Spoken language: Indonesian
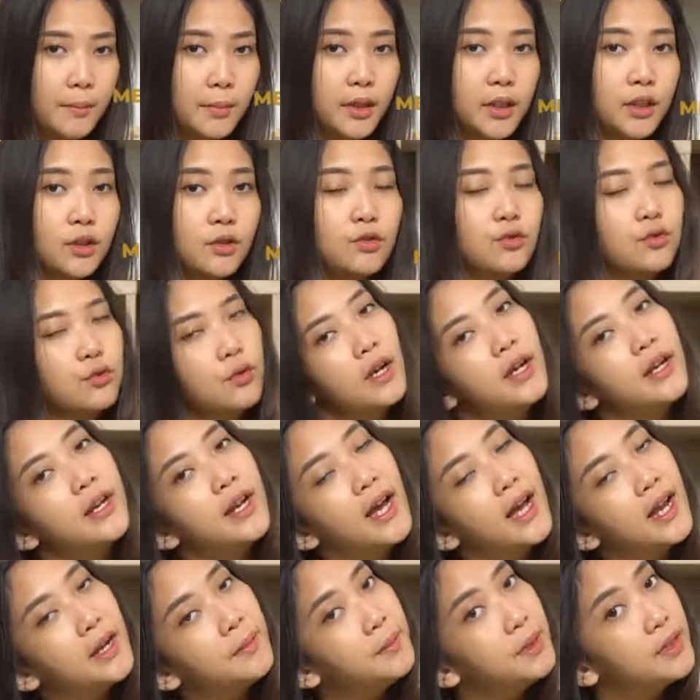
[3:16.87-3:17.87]
Begitu juga
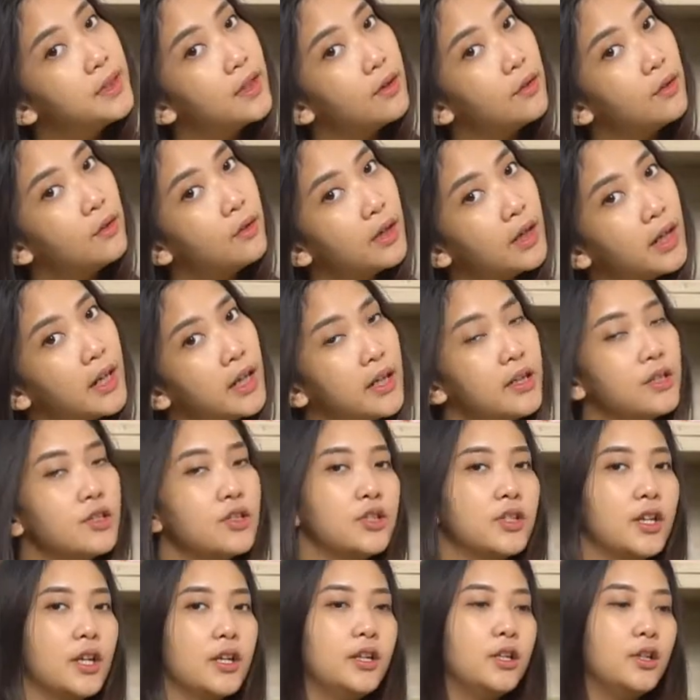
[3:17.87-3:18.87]
dengan bitter
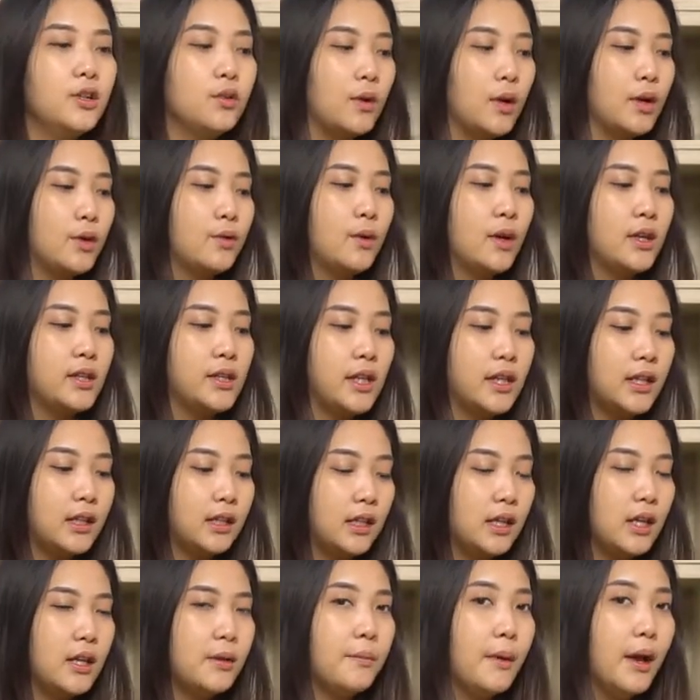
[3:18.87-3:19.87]
orange. Jadi dua-duanya
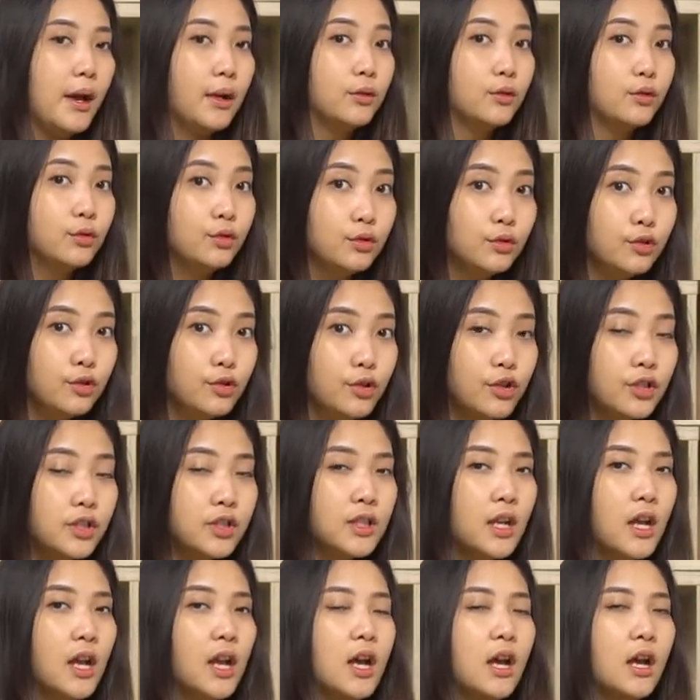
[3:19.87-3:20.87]
ini bagus
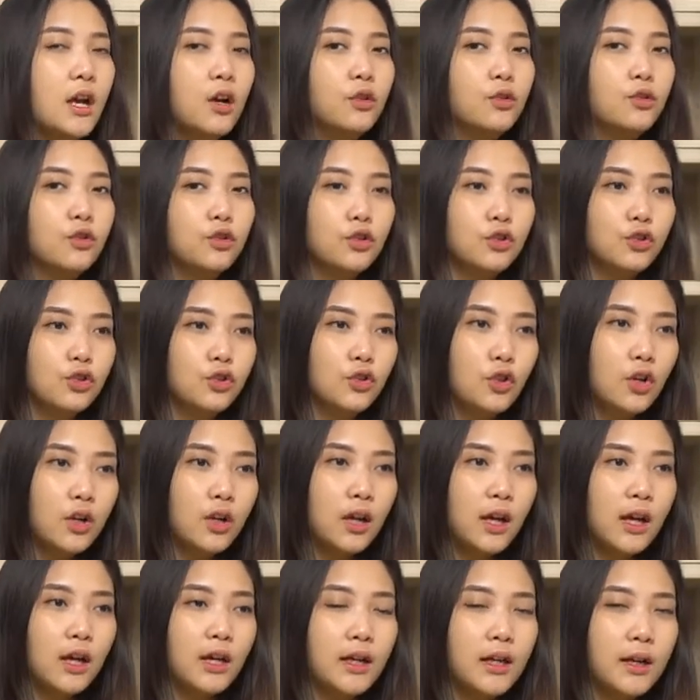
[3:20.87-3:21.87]

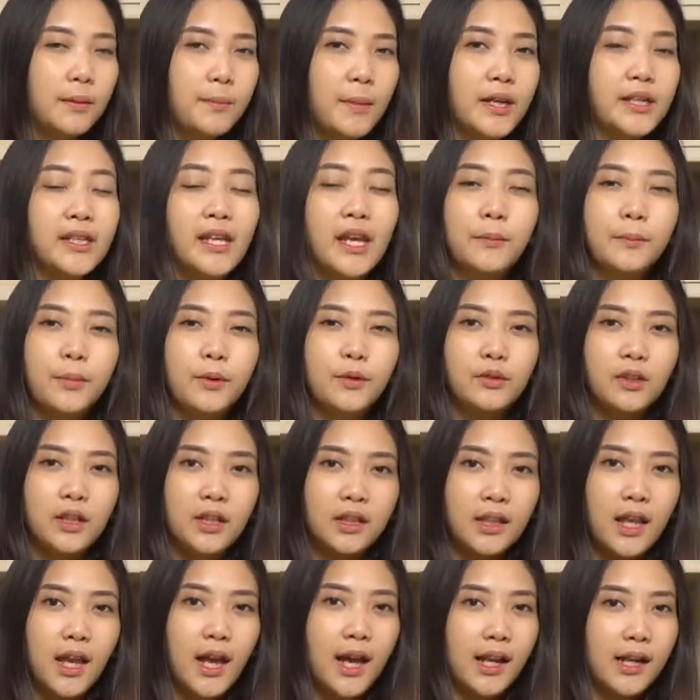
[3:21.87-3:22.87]
untuk uh, bagian perut
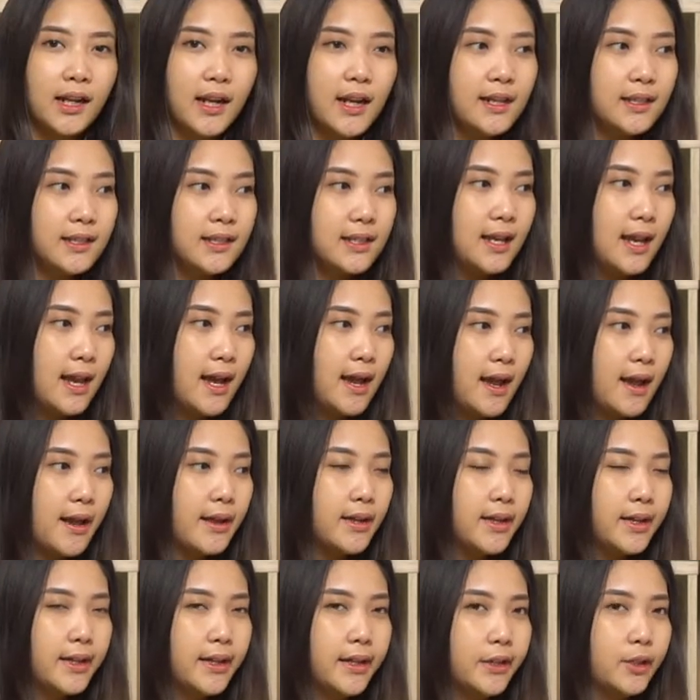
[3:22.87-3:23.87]
kita karena dia
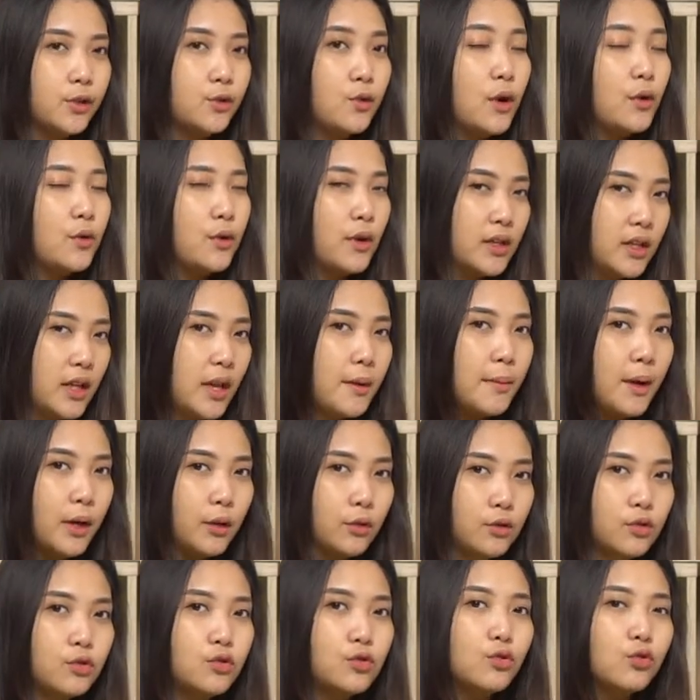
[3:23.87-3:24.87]
dua-duanya
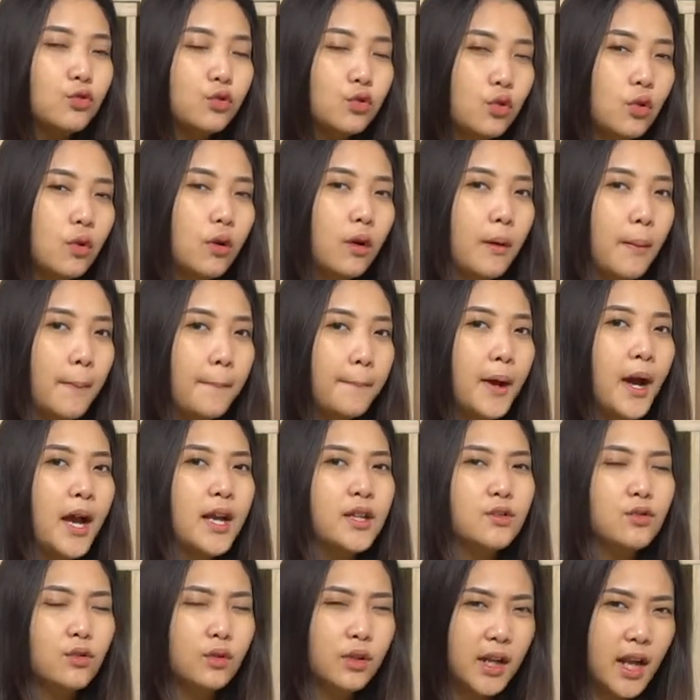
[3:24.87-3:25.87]
bagus untuk
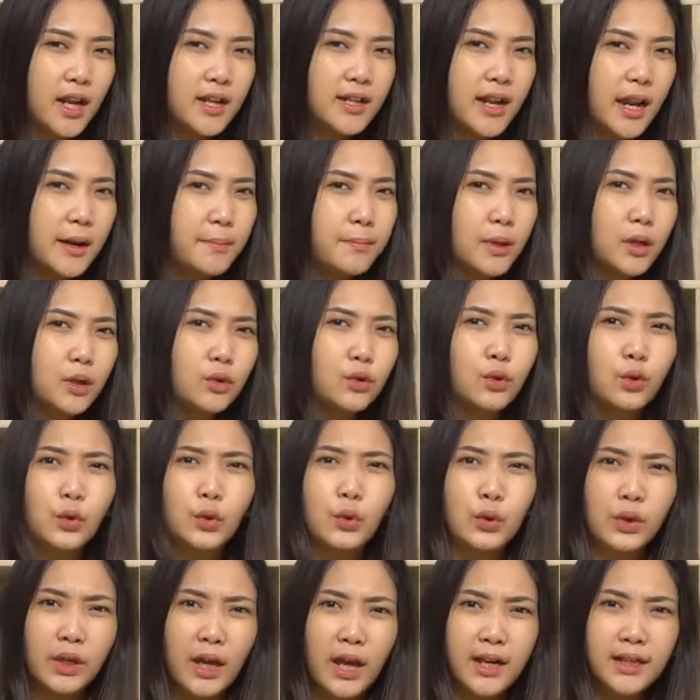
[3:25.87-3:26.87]
menghancurkan dan
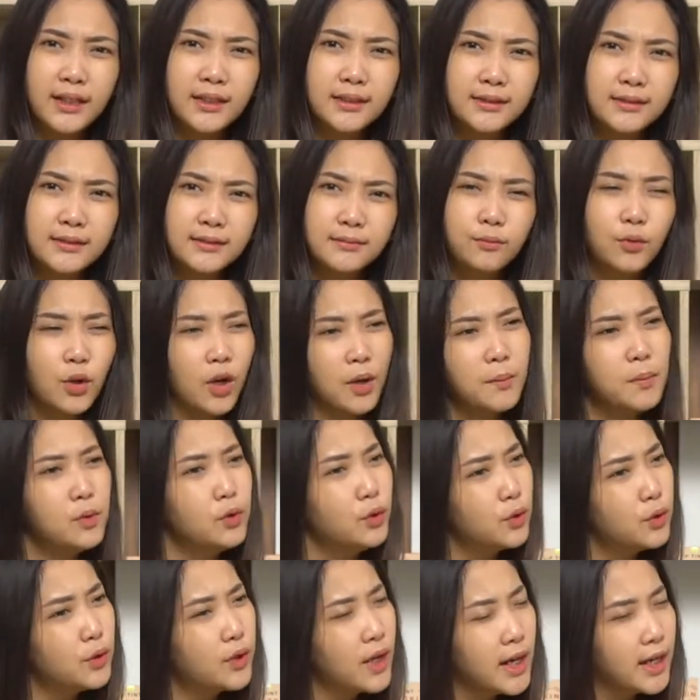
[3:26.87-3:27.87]
meluruhkan, bukan
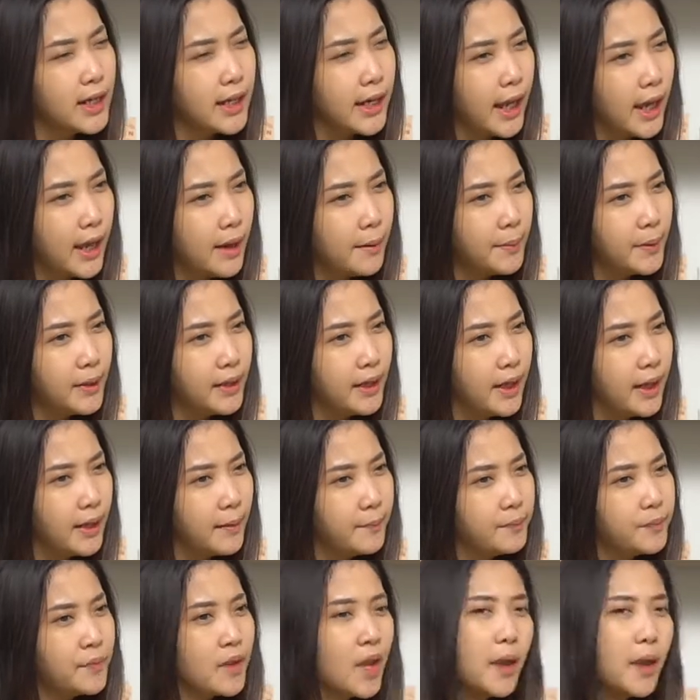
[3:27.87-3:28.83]
meluruhkan ya, apa ya?